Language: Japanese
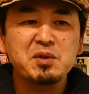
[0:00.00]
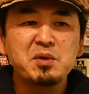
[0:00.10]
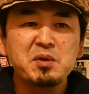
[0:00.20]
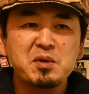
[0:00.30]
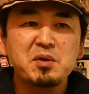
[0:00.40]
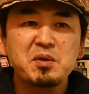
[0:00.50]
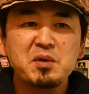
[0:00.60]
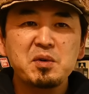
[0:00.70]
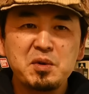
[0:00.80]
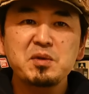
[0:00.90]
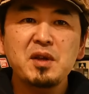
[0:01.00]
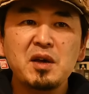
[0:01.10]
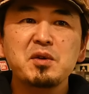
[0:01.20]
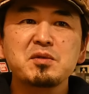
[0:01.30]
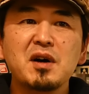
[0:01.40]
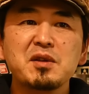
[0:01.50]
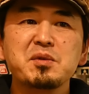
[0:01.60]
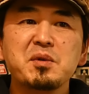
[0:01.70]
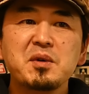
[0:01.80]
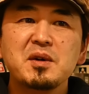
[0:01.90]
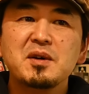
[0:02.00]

のー、ねよくあの